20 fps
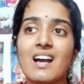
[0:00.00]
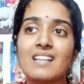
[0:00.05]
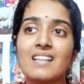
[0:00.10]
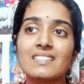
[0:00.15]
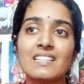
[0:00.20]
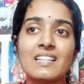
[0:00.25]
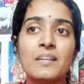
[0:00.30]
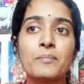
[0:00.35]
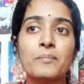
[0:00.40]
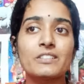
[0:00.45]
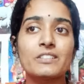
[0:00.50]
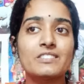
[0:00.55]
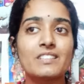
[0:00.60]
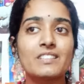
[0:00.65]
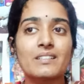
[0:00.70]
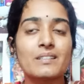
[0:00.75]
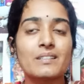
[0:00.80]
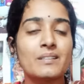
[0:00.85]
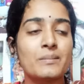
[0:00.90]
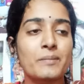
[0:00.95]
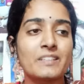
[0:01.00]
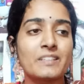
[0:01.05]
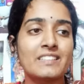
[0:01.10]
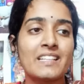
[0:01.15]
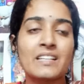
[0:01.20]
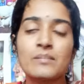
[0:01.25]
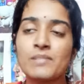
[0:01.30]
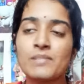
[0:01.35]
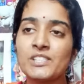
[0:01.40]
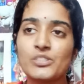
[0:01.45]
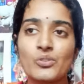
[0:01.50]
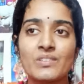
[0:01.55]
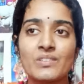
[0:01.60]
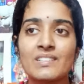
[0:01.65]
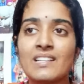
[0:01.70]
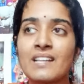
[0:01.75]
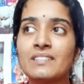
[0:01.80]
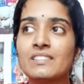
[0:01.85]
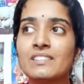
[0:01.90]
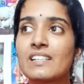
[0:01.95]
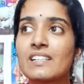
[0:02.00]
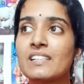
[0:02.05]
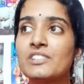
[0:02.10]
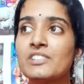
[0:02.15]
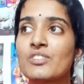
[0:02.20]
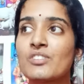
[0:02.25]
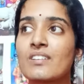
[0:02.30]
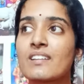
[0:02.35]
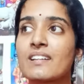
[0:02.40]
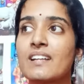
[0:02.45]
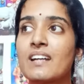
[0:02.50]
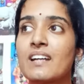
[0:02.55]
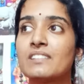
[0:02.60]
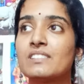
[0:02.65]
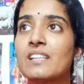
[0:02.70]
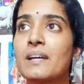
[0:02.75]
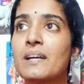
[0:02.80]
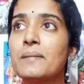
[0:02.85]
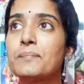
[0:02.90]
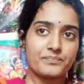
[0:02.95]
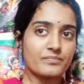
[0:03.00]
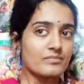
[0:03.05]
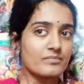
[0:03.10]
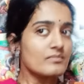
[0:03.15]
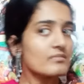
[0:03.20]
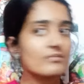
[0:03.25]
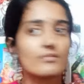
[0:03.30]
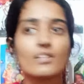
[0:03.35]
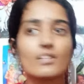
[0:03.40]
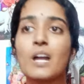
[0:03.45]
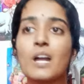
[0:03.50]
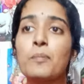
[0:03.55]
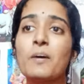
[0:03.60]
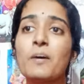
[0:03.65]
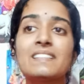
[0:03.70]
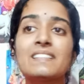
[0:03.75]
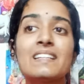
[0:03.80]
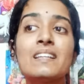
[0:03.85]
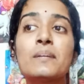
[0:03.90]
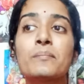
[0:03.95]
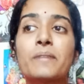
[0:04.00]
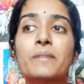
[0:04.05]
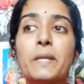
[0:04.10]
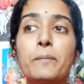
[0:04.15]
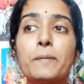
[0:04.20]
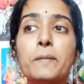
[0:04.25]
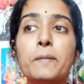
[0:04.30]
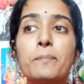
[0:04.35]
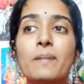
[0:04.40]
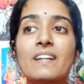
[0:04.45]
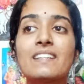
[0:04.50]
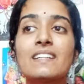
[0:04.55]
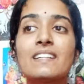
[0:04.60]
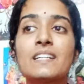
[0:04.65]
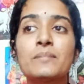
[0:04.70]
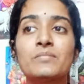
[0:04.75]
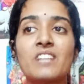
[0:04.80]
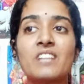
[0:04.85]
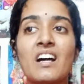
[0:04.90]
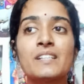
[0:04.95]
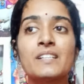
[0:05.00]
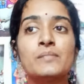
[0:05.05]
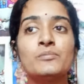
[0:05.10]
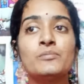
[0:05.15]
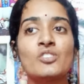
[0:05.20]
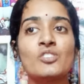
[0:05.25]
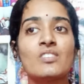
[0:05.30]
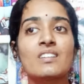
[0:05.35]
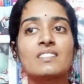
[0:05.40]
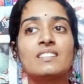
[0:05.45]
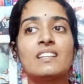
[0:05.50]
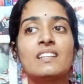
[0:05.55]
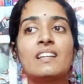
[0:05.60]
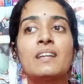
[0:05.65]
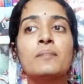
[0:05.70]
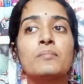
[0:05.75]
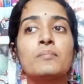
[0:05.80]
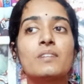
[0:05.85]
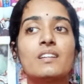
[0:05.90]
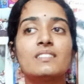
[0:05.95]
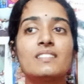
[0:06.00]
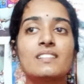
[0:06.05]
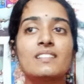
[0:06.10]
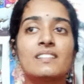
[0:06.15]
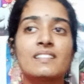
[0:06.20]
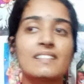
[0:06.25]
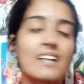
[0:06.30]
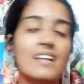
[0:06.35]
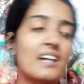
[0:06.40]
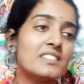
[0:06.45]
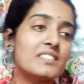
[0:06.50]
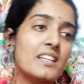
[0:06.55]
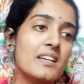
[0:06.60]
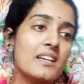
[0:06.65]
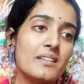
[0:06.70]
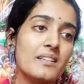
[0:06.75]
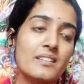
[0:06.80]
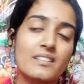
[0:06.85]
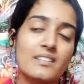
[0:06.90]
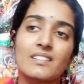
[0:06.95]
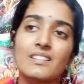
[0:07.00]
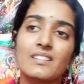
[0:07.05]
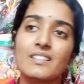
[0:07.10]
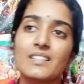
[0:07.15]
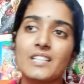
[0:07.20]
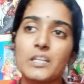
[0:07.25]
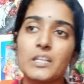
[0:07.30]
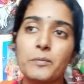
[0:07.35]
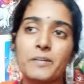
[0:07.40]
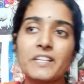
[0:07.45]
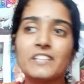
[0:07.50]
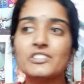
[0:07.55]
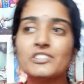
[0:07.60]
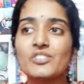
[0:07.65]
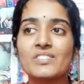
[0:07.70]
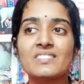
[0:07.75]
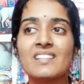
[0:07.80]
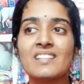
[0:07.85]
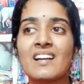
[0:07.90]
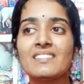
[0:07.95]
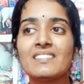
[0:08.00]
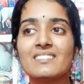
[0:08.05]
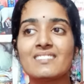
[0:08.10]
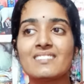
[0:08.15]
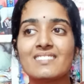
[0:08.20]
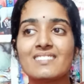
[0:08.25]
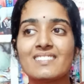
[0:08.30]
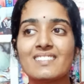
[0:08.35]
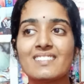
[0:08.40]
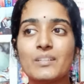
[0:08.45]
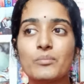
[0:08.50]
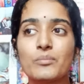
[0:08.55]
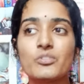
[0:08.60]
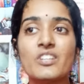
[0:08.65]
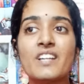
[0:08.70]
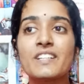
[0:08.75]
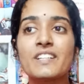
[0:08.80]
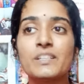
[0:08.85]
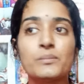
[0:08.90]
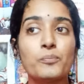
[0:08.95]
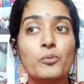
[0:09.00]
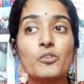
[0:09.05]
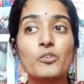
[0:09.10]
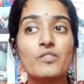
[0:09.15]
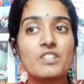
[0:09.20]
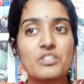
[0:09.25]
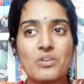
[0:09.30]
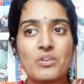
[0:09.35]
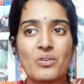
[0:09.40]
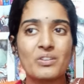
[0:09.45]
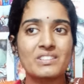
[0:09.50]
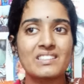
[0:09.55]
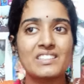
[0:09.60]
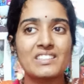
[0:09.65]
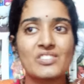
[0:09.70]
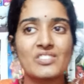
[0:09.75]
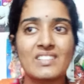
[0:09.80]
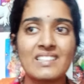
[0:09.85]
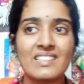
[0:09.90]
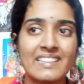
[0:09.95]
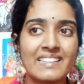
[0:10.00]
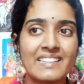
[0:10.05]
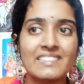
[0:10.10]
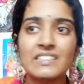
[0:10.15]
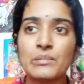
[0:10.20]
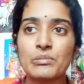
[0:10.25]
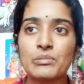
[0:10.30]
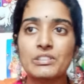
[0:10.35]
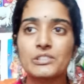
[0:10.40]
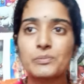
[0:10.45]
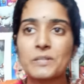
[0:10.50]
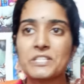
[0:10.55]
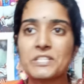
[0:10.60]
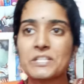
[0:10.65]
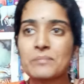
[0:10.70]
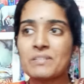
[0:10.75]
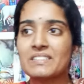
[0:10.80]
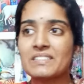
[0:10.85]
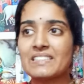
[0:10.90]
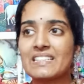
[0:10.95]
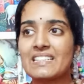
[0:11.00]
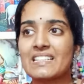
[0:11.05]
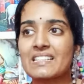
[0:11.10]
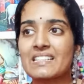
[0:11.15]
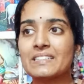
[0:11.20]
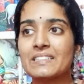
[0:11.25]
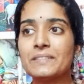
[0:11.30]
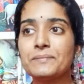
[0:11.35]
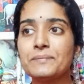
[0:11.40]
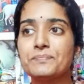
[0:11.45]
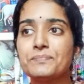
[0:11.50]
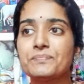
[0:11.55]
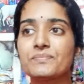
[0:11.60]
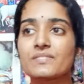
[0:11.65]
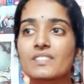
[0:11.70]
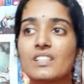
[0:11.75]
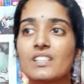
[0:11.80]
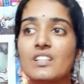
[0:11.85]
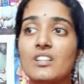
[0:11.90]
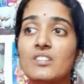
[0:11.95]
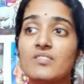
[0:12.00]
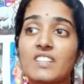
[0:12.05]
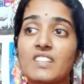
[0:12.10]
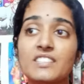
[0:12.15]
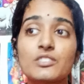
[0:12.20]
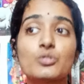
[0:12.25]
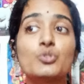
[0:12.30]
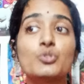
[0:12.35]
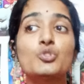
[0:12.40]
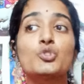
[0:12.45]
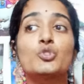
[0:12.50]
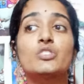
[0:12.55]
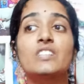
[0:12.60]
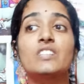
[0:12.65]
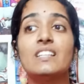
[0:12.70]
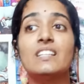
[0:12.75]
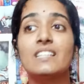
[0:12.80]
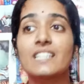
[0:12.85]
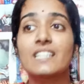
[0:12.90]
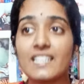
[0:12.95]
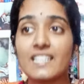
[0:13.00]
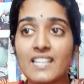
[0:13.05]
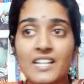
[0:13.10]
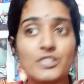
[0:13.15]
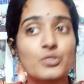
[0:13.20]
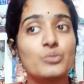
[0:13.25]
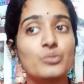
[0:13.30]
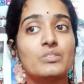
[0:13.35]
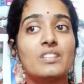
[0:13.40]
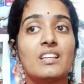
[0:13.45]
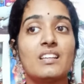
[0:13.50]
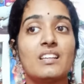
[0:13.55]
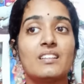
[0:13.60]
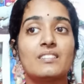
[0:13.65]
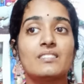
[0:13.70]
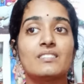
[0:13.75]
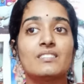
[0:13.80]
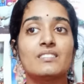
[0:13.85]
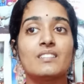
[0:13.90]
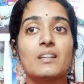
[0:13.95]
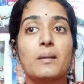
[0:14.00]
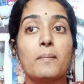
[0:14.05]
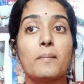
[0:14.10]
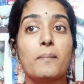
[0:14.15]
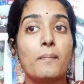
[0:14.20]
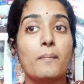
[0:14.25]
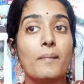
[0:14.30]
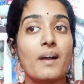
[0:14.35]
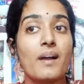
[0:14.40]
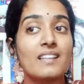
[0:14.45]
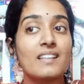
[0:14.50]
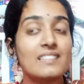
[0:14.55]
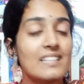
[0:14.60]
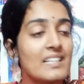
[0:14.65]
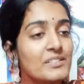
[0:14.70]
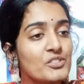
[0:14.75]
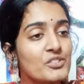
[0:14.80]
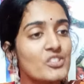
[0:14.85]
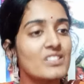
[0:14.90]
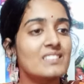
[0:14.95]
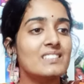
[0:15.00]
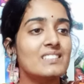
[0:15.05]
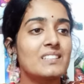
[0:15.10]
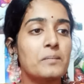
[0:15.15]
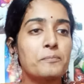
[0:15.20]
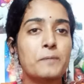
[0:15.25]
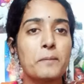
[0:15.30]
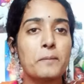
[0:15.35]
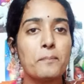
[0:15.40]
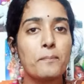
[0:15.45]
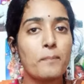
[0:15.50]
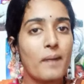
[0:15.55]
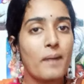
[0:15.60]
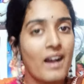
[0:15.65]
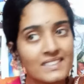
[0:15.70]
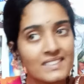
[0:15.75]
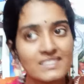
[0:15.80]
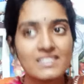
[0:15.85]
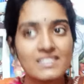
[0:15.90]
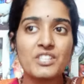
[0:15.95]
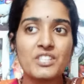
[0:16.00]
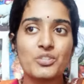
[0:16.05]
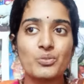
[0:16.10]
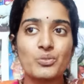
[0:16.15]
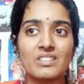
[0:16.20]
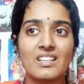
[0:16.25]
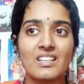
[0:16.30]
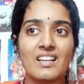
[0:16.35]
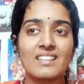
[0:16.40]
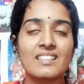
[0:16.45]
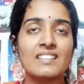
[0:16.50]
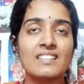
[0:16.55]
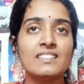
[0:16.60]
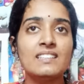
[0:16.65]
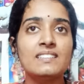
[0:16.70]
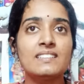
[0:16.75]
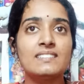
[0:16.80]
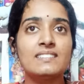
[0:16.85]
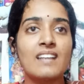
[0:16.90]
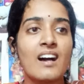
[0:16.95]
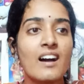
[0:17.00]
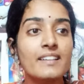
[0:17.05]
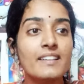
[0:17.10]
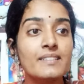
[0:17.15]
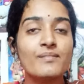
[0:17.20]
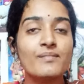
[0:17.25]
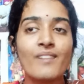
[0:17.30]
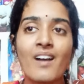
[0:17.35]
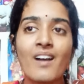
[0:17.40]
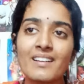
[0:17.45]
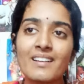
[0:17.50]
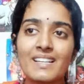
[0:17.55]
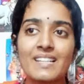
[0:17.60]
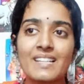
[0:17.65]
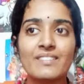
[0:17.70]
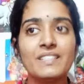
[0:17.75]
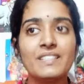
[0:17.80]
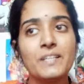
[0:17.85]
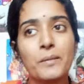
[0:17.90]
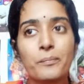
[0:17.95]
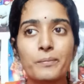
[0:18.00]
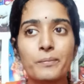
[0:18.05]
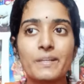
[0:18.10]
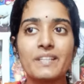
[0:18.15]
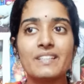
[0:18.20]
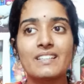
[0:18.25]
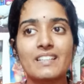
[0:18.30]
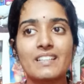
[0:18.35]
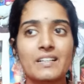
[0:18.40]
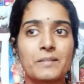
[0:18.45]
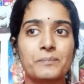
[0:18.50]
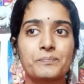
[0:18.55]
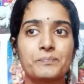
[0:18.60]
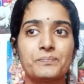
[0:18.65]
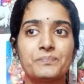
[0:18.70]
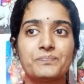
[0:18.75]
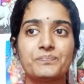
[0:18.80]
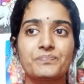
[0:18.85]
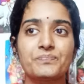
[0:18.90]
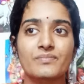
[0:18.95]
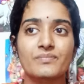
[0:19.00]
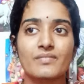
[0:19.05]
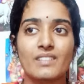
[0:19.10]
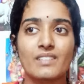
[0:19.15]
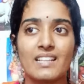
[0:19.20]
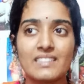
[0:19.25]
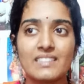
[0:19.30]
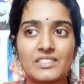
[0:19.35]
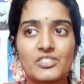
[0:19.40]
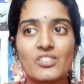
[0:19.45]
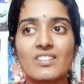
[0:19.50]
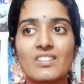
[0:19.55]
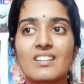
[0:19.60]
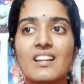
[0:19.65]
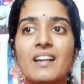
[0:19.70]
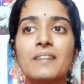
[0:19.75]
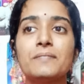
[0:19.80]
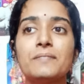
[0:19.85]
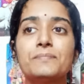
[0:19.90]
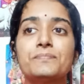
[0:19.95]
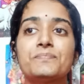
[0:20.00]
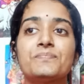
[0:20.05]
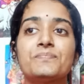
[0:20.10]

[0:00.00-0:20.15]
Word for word: அதெல்லாம் பிரத்யே பிரத்யேகமாக சொன்னான் மிருகன் சொல்கிற ராஜா அப்போ அதெல்லாம் எப்படி பண்ணணும் தானம் சொல்கிறதெல்லாம் அந்த ராஜா இப்படியே சொன்னான் முன்னாடி பூர்வ ஸ்லோகத்தில் சொன்னதுலேருந்து நமக்கு ஸ்பஷ்டமாக தெரியறது வஸ்து சுத்தி கிரியா சுத்தி அதெல்லாம் சொன்னதுக்கப்புறம் பாத்திர சுத்தி அதாவது இந்த தானம் வாங்குறவன் எப்படி இருக்கணும் அதை சொல்கிறார்